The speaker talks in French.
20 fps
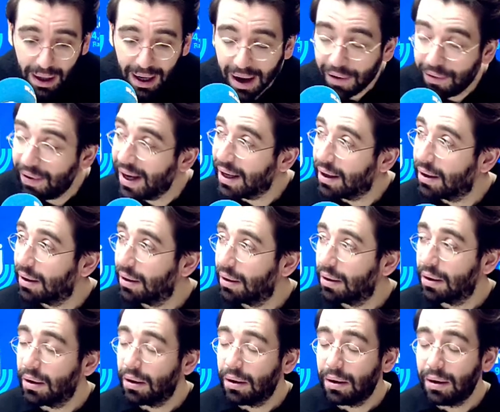Avec
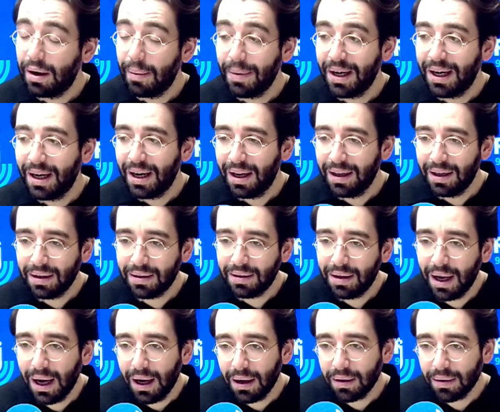la Megillah
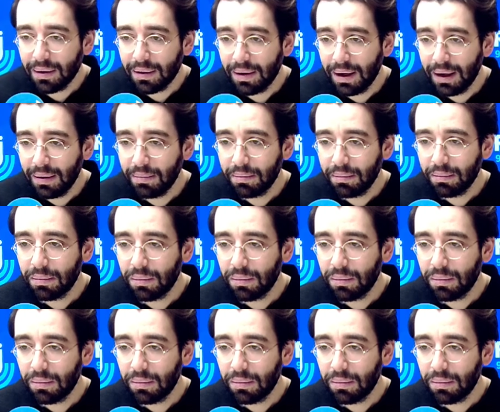d'Esther, c'est